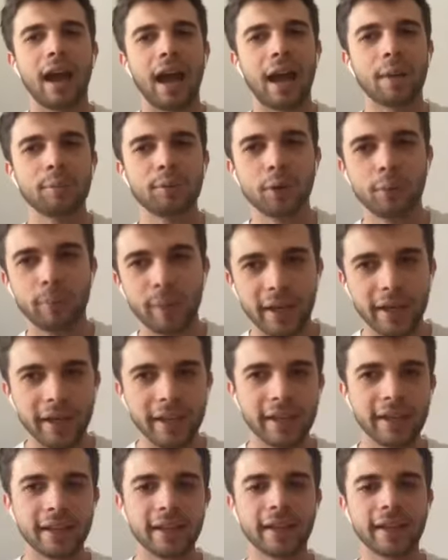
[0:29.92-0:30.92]
a mio
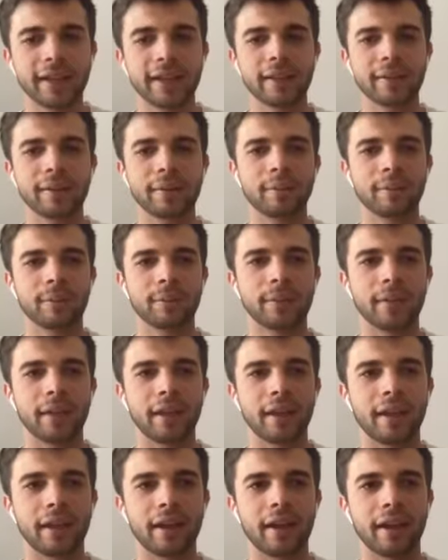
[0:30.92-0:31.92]
parere
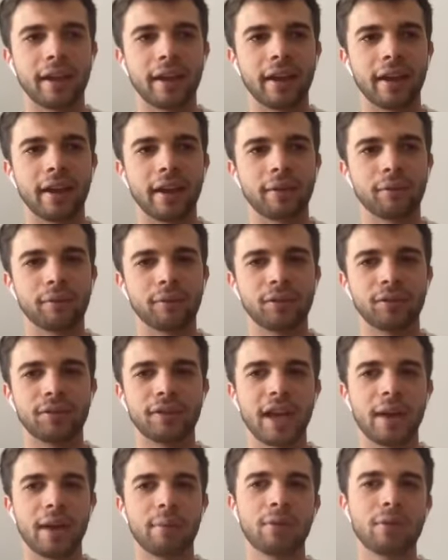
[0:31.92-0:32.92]
eh,
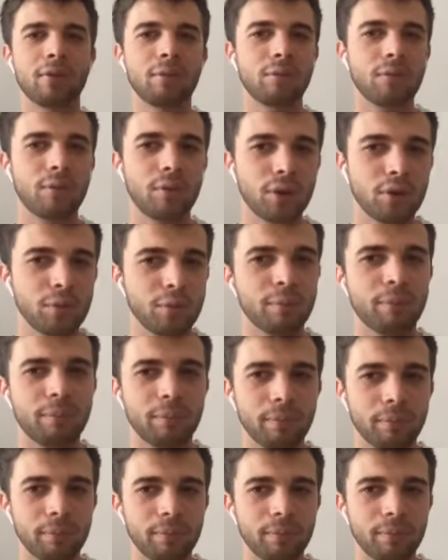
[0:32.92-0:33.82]
viviamo comunque in un